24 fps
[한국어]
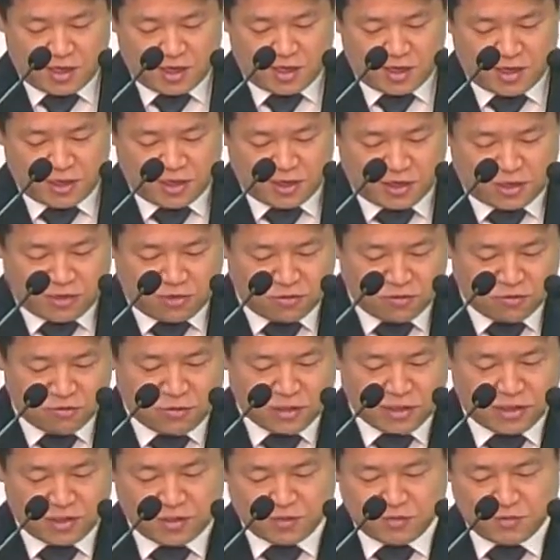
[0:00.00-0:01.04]
이렇게 나오는
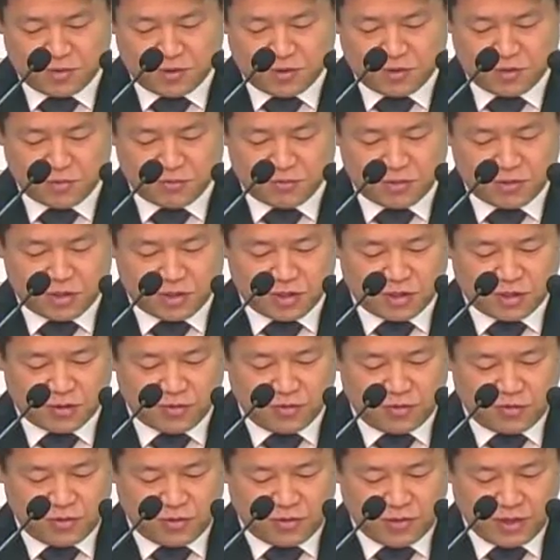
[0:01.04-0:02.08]
말씀이 있습니다.
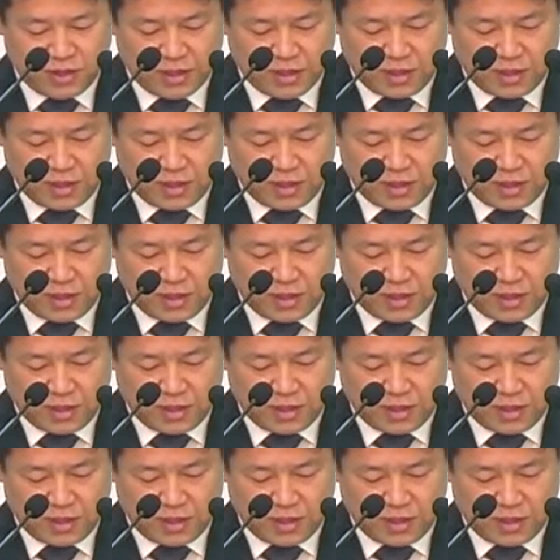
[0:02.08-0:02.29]
그리고